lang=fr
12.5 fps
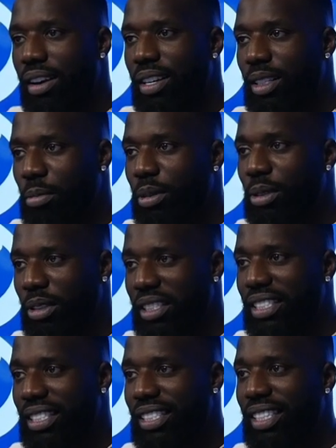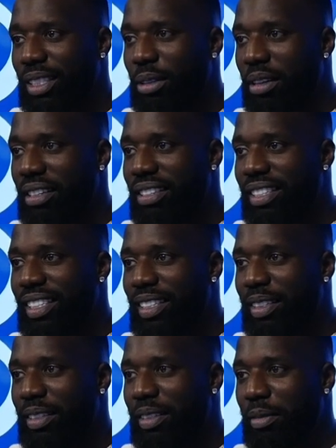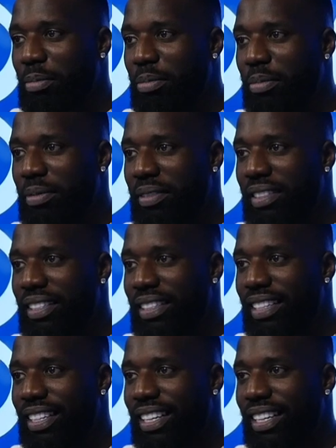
Je pense que j'ai dit ça, ah. je crois. Ah, tu, penses te